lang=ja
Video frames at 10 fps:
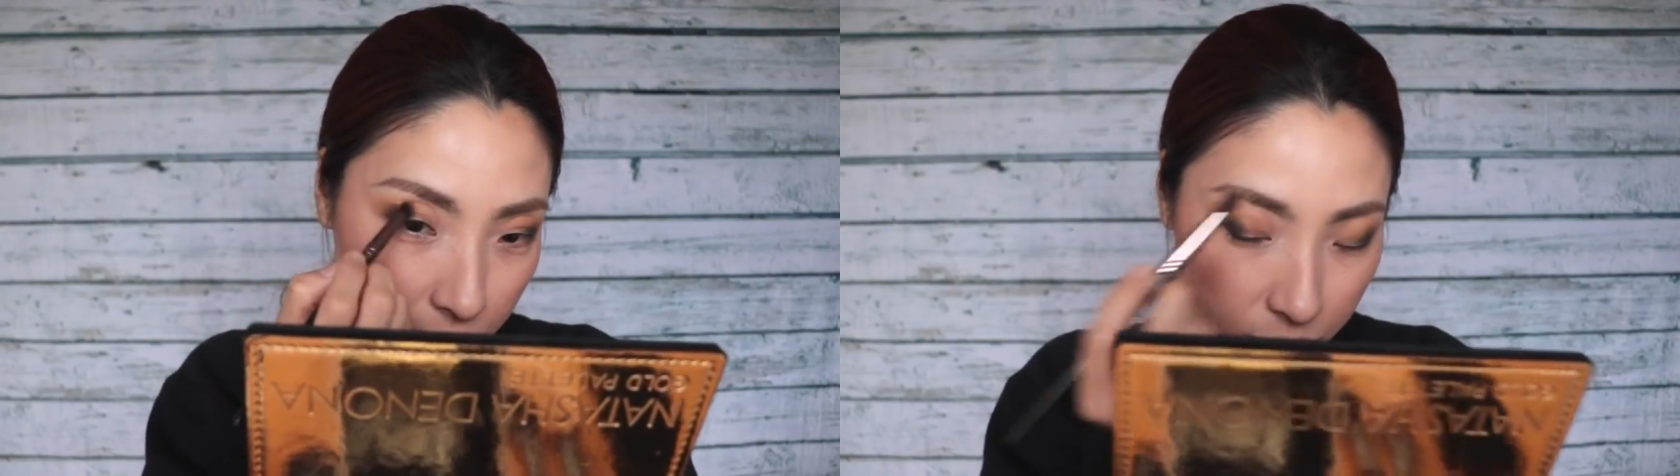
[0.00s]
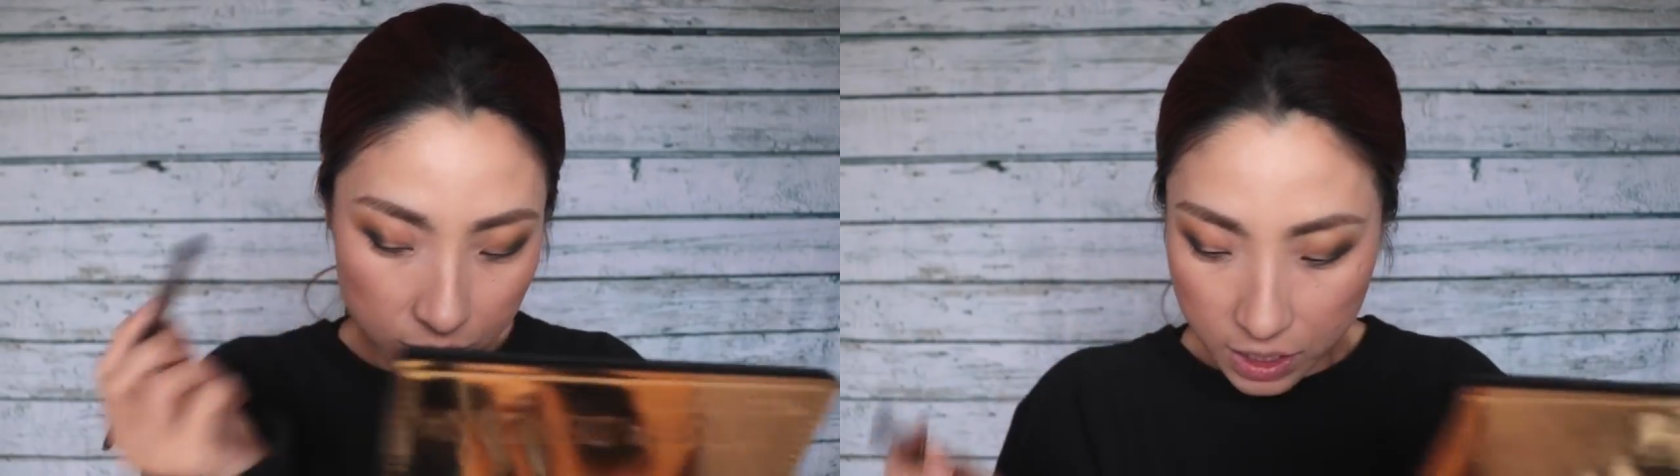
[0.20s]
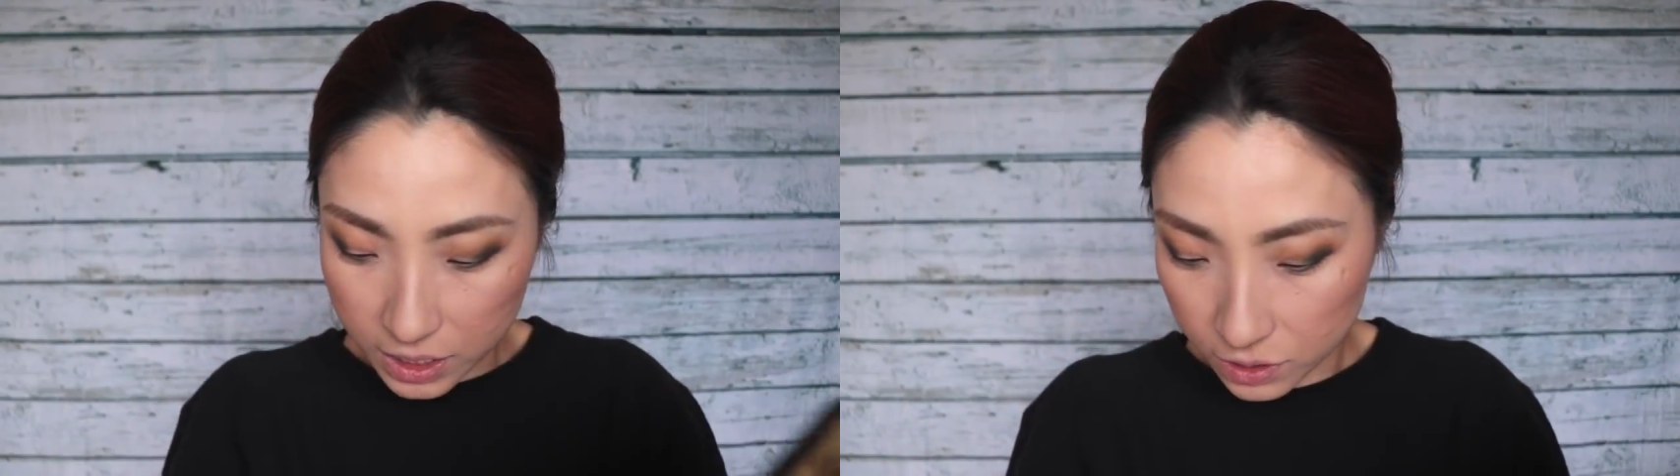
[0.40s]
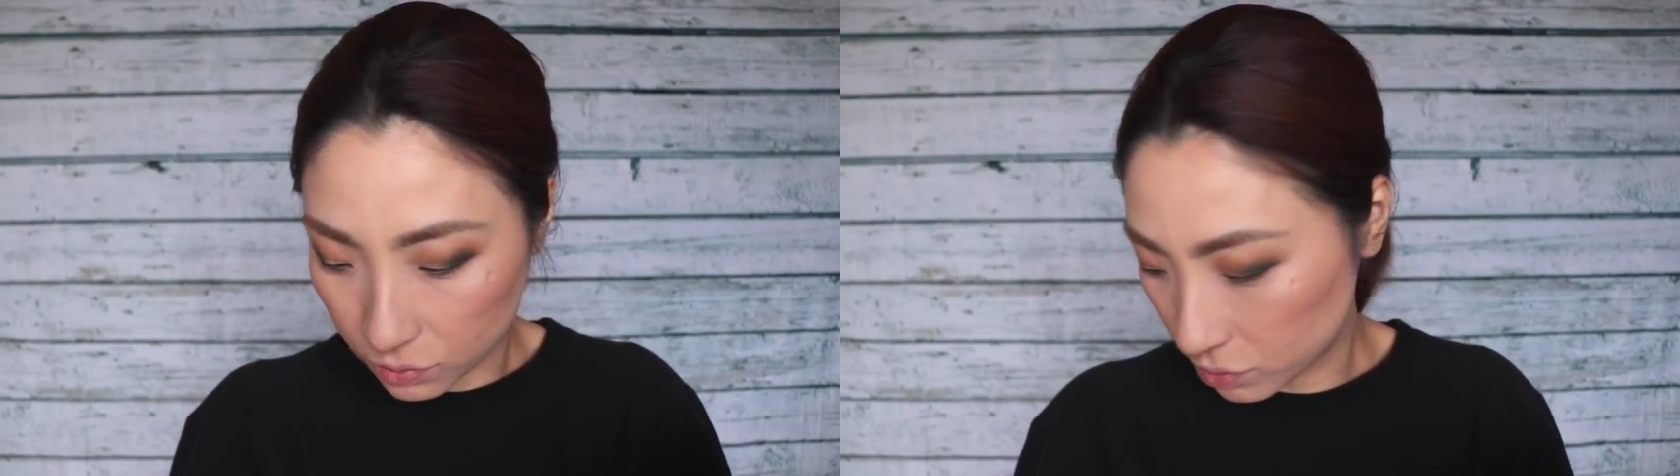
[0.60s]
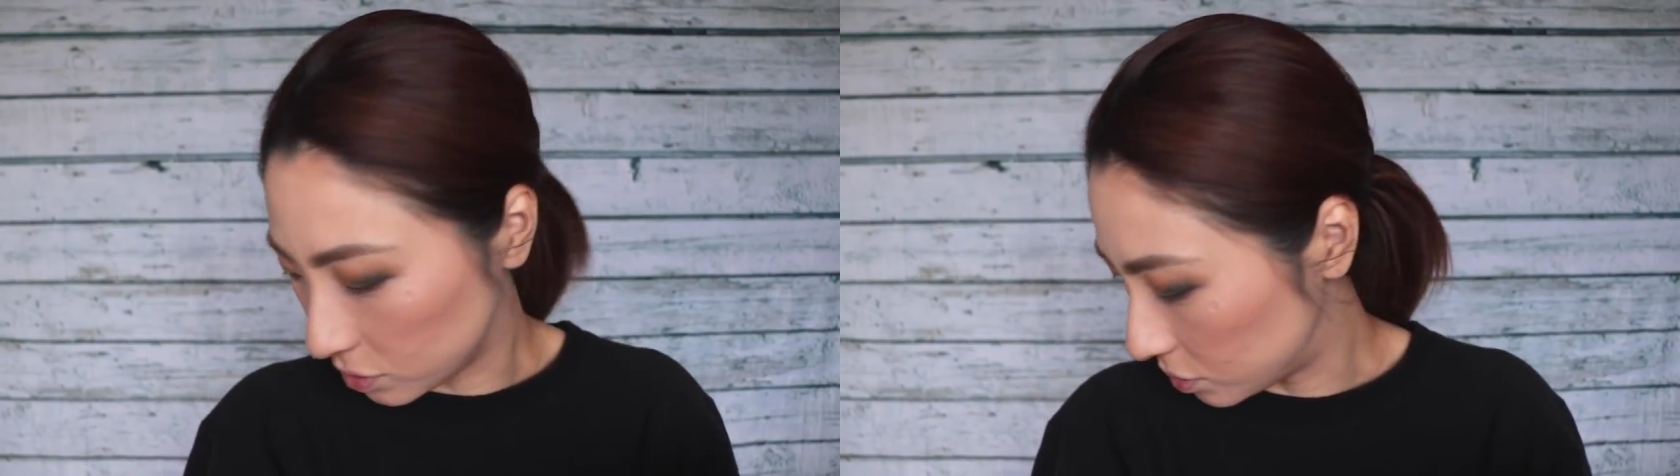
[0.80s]
う息
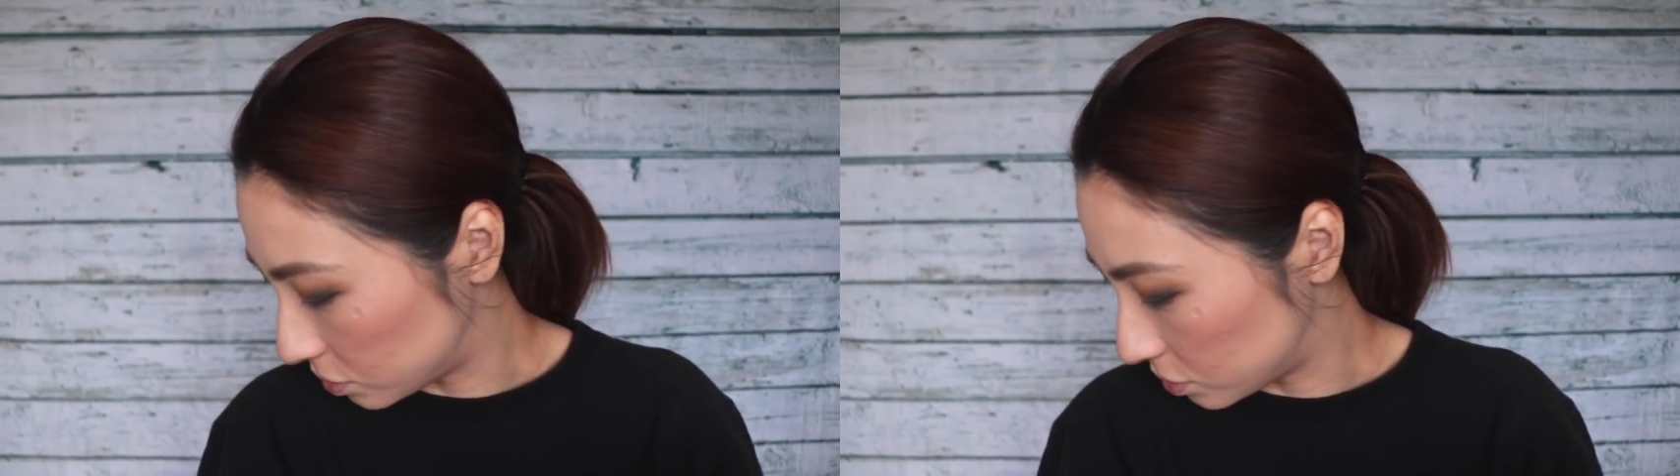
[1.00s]
の吸い